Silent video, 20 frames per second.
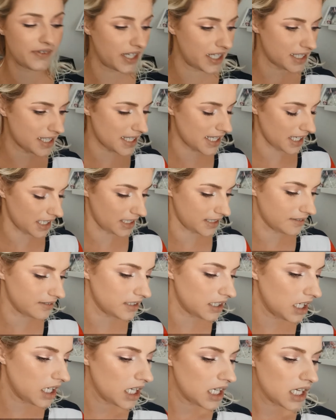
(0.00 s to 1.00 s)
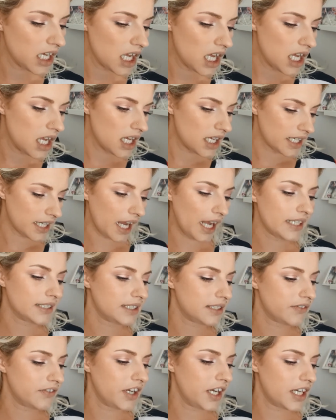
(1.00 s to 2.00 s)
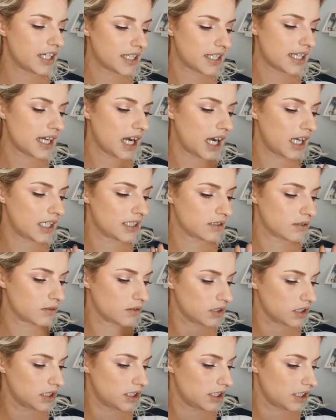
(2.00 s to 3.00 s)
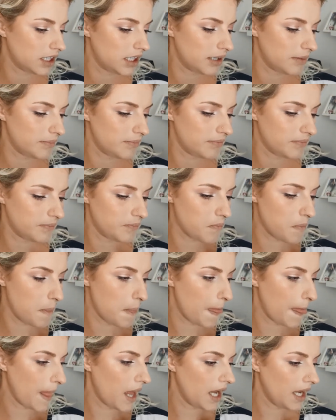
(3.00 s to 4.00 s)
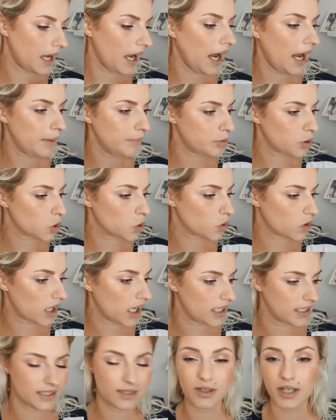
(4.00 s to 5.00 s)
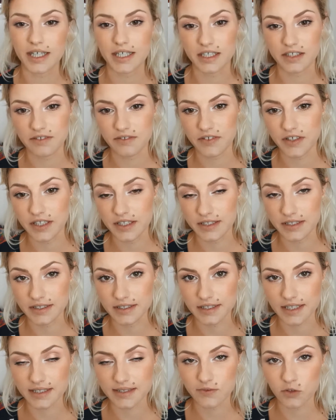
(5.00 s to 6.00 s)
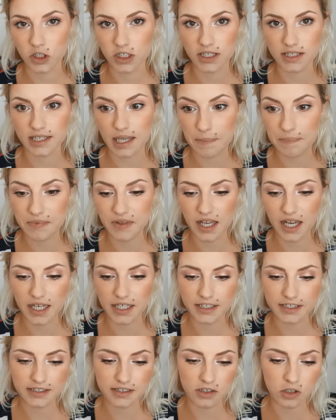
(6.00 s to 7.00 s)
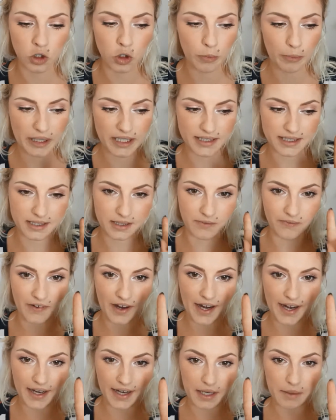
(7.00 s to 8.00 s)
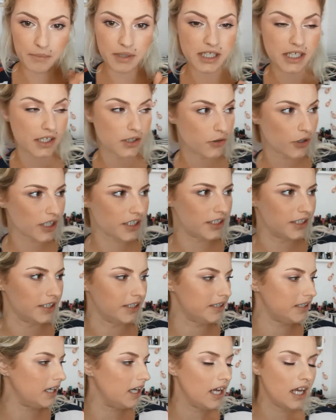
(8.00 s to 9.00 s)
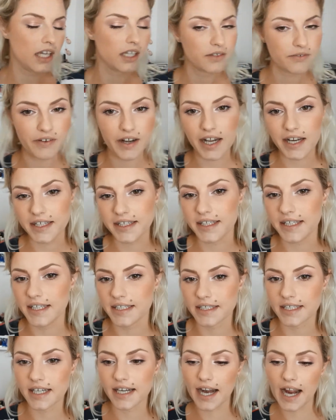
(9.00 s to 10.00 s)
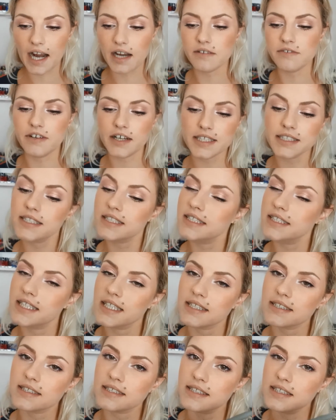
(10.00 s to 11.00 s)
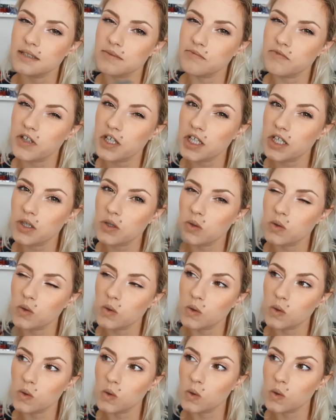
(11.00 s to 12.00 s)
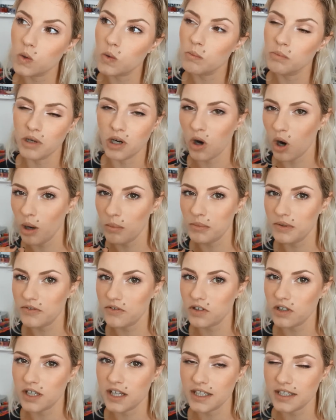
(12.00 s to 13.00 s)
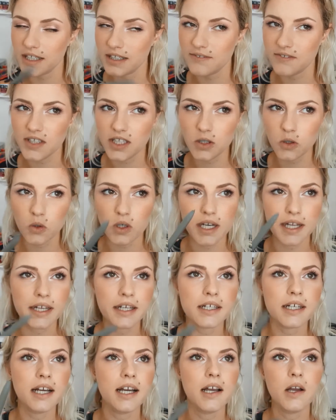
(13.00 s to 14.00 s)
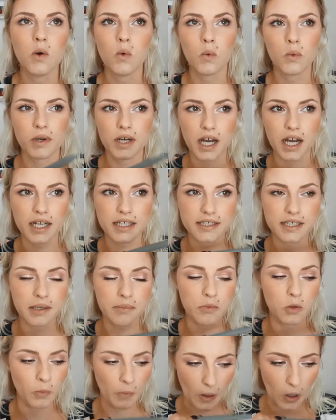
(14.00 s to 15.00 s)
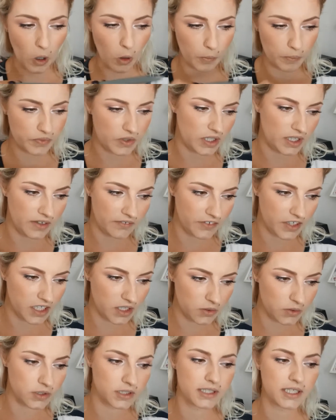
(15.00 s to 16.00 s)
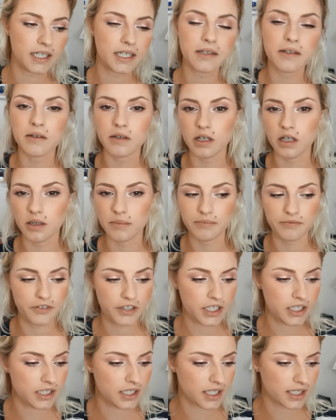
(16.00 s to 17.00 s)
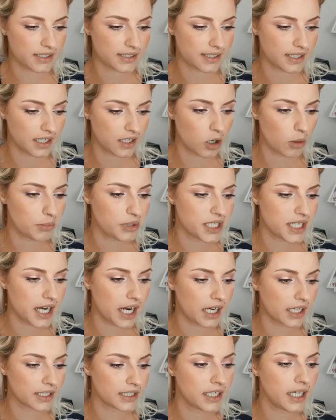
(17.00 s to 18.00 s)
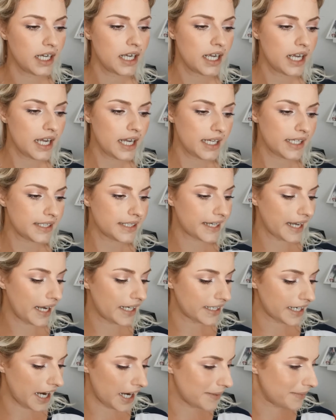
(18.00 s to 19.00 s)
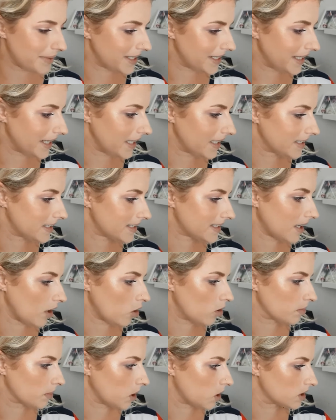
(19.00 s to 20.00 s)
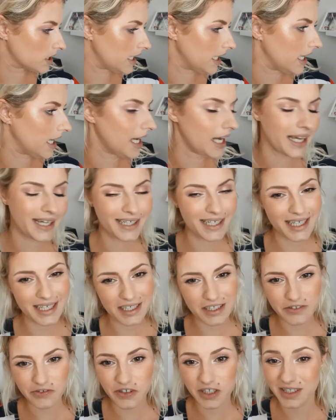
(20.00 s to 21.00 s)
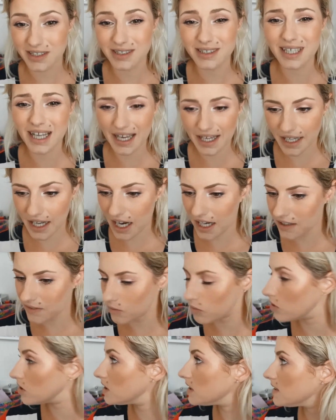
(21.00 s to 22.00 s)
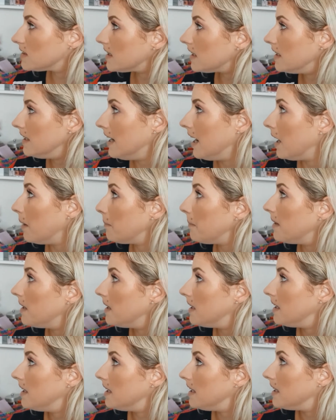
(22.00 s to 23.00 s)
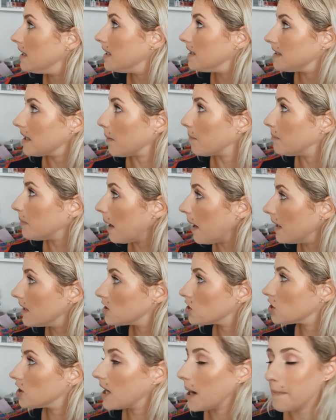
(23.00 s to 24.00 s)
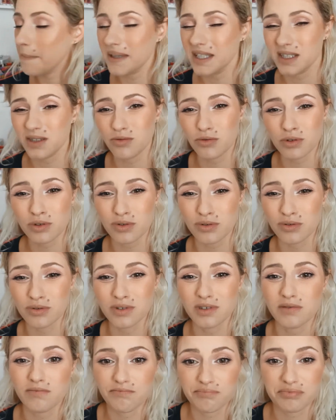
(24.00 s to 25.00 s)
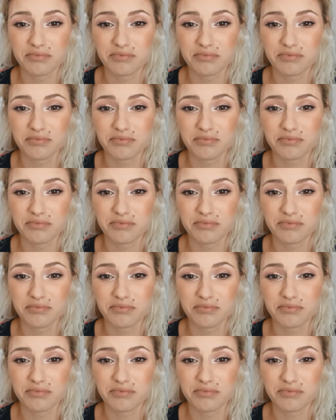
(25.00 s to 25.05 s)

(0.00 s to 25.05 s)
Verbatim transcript: viele Zahlen. Ganz viele Zahlen und ähm, ein Produkt kann ich sogar nicht finden. Das wird das Update Nummer 2 mit der Dörte. Ich verlinke ihren Kanal, falls ich das äh, Video bekomme von ihr, den Videolink oder halt eben überhaupt ihr Video sehe, ähm, findet ihr es in den Kommentaren. Ich kann einmal die, das Augenbrauengel leider nicht finden. Keine Ahnung, wo ich es hin habe. Ich habe alles schon abgesucht und